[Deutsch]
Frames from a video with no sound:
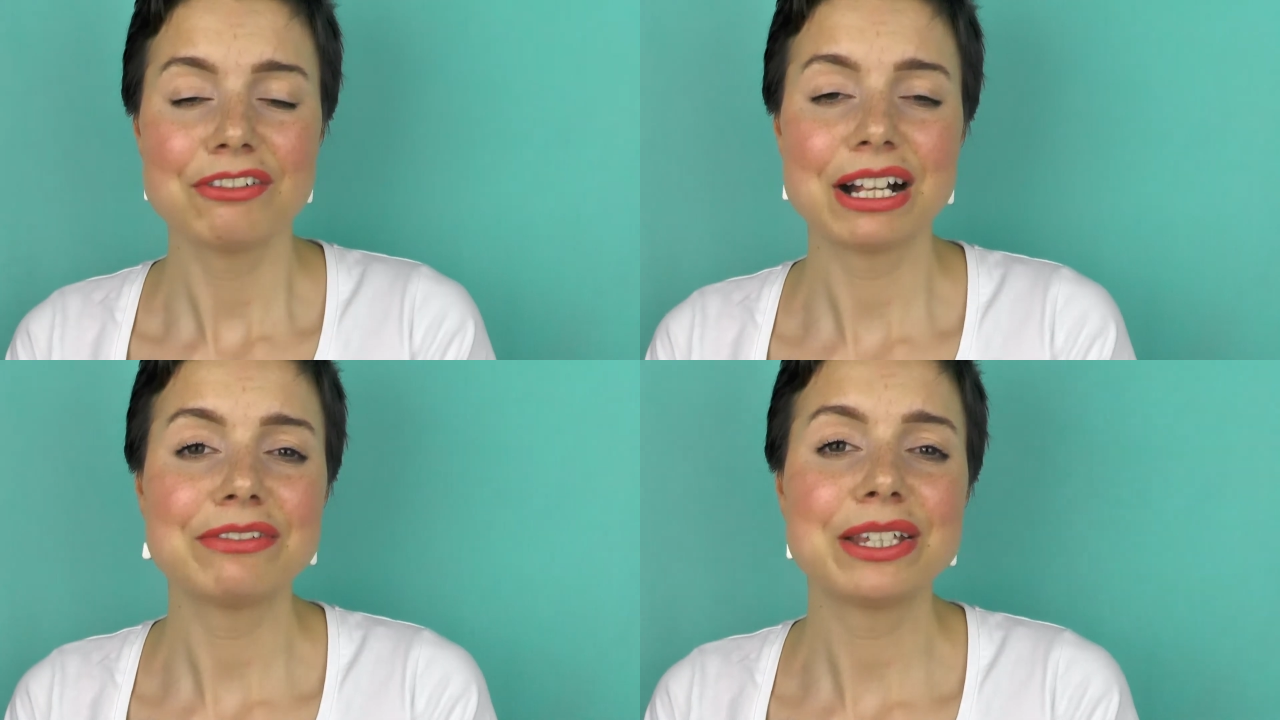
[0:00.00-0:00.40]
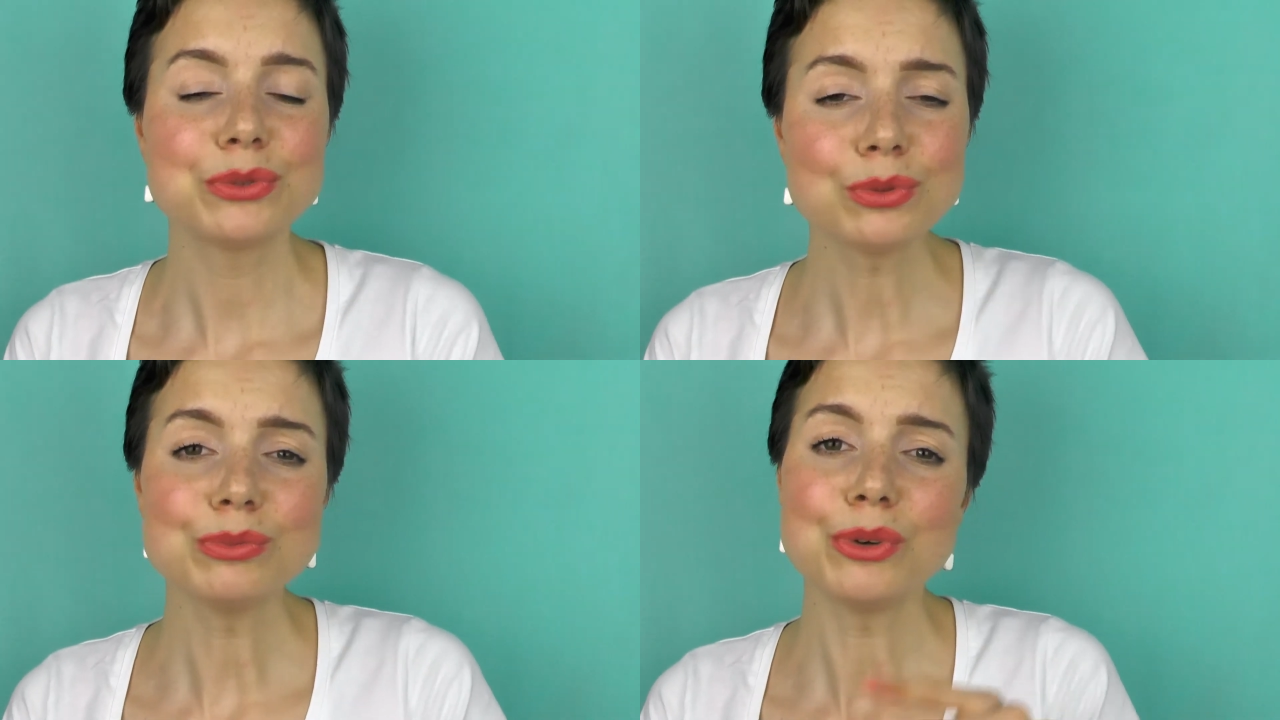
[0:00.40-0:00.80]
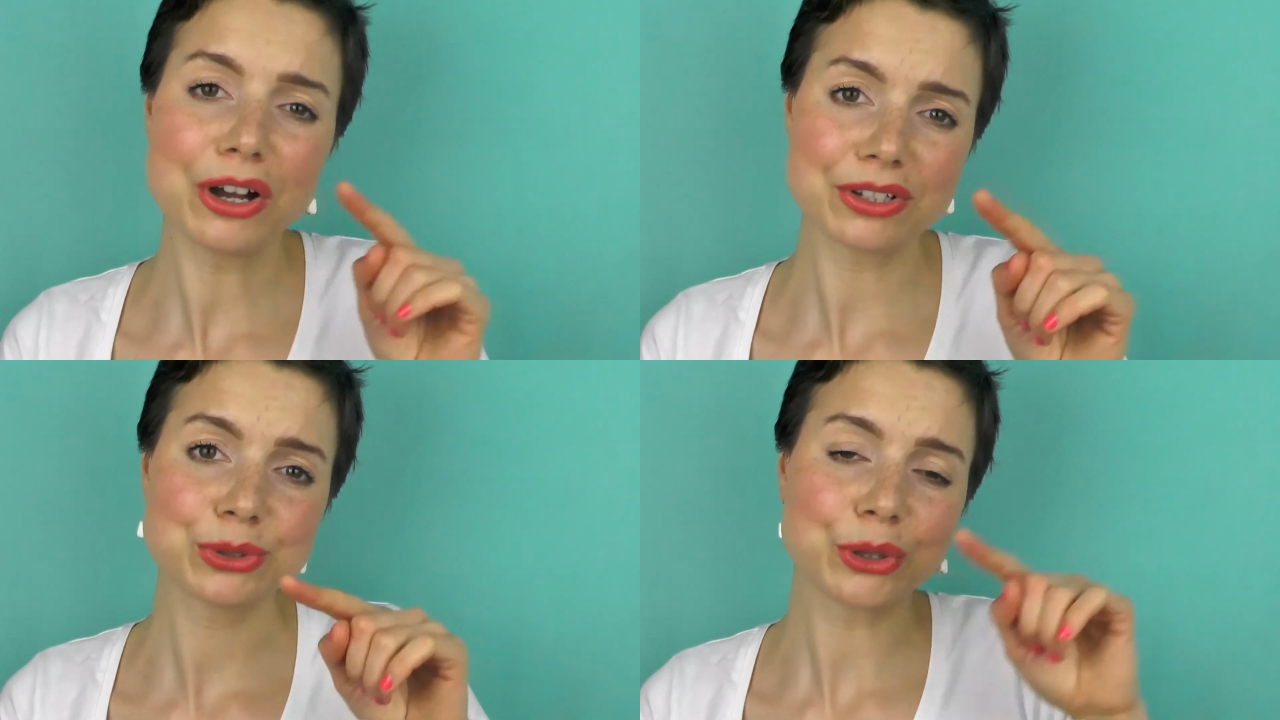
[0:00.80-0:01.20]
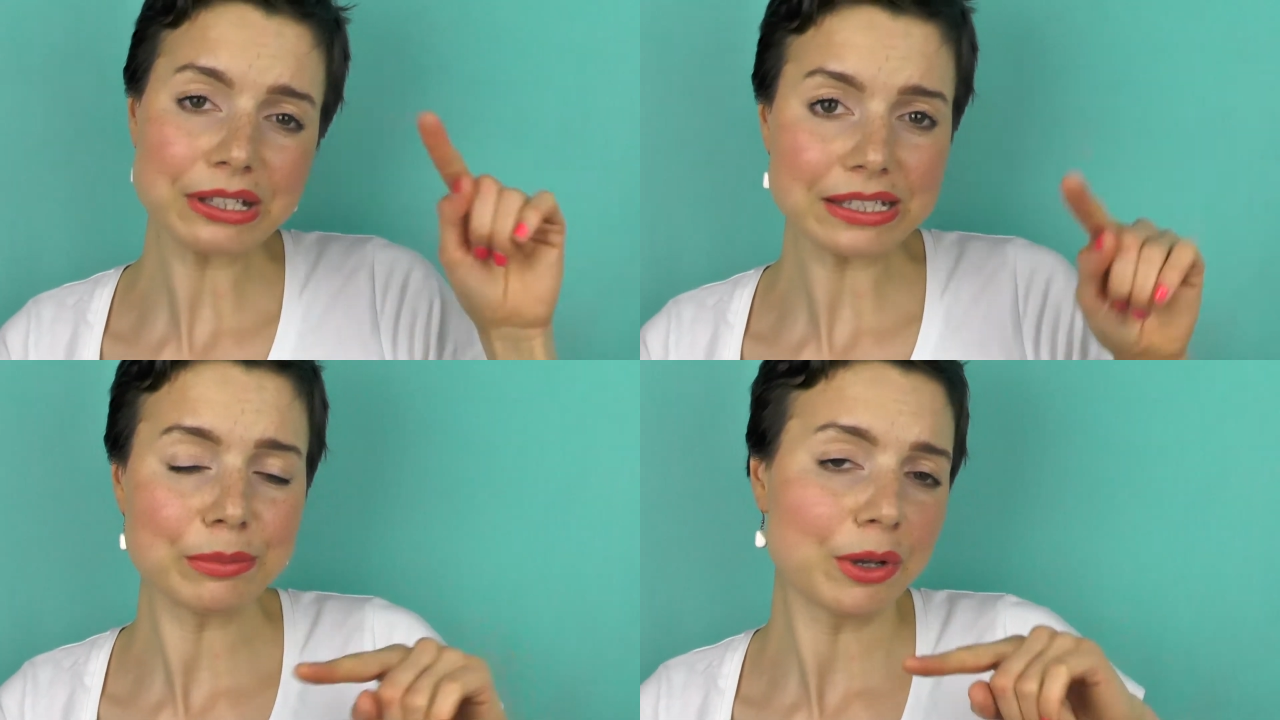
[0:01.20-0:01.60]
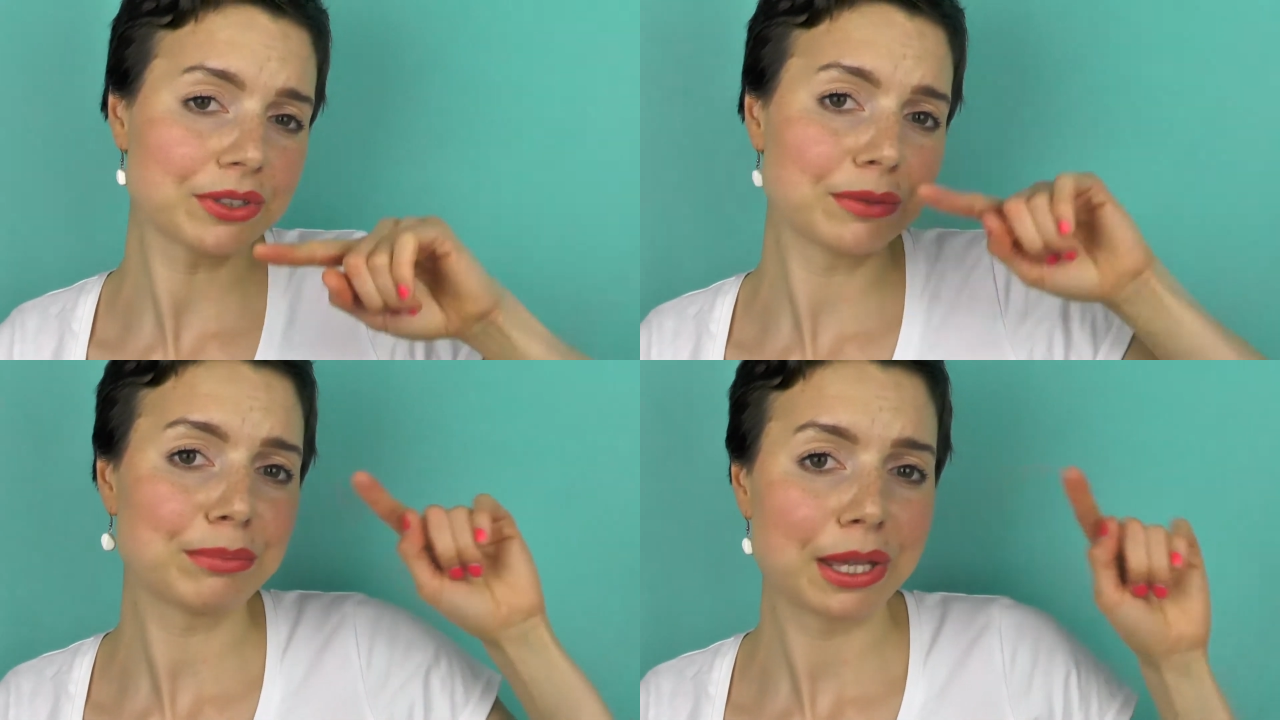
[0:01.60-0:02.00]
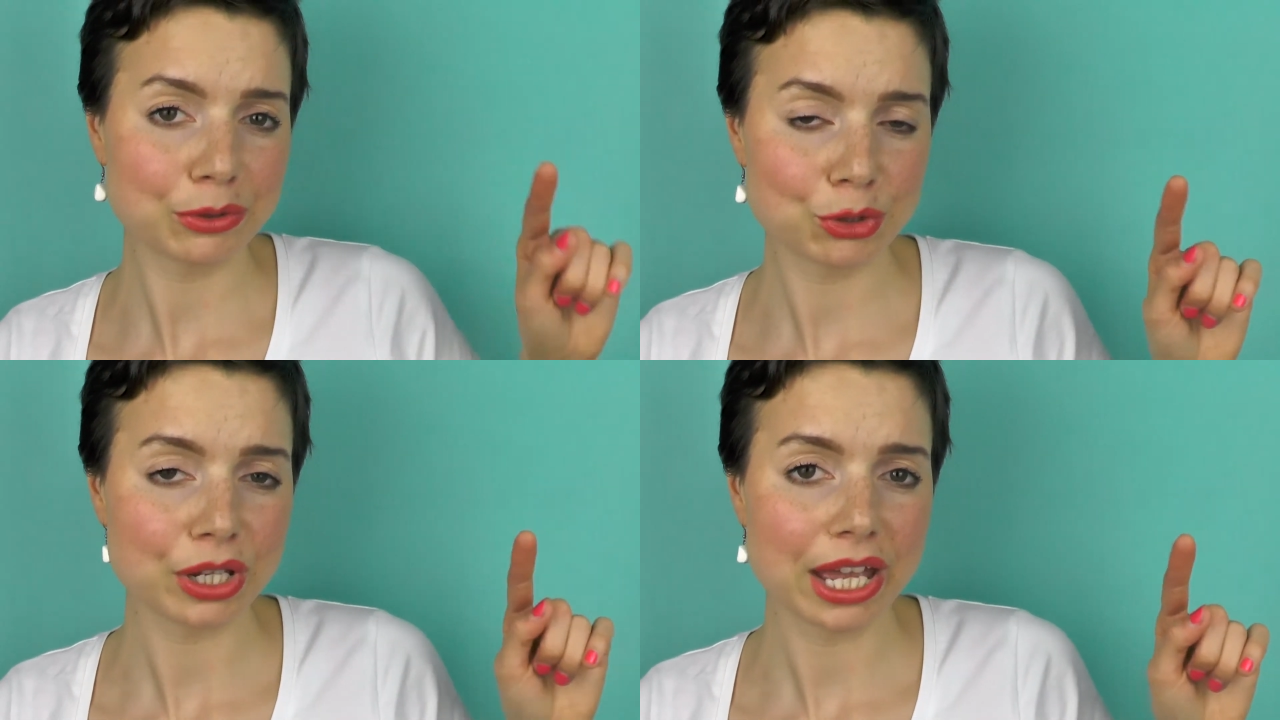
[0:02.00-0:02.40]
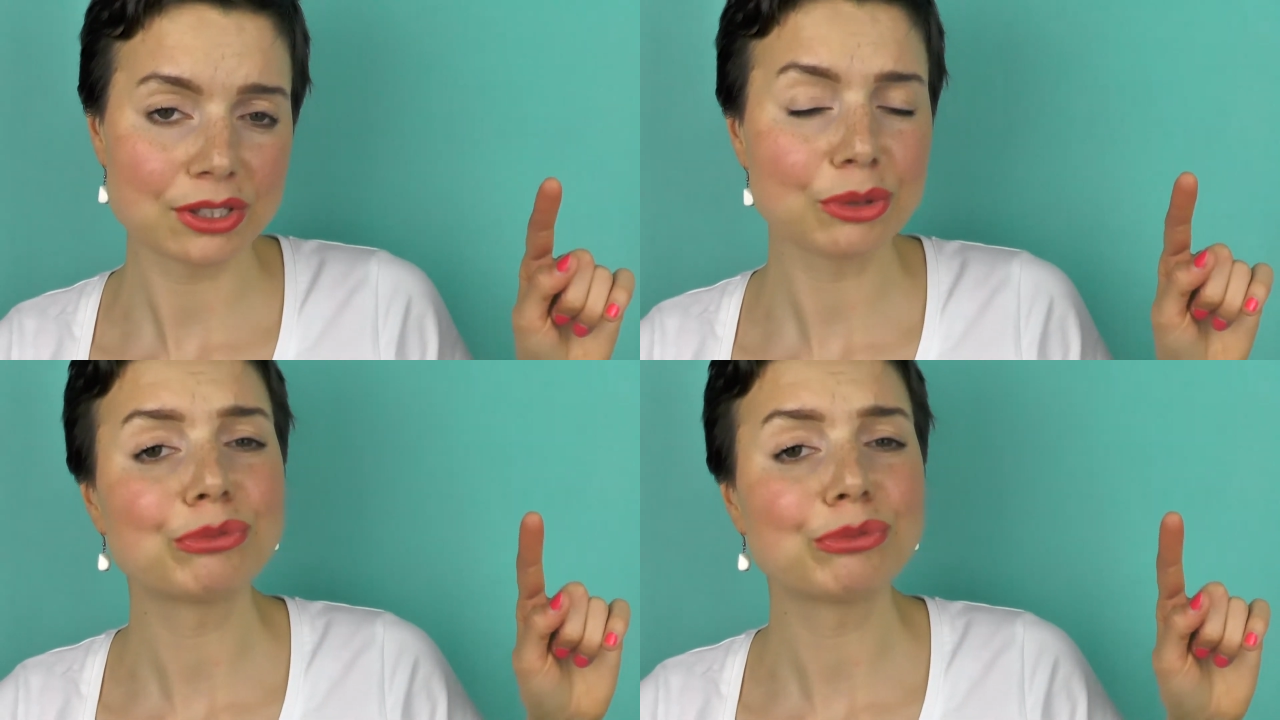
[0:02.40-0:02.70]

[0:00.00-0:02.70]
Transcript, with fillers: weil wenn du morgens trotzdem aus dem Bett steigst,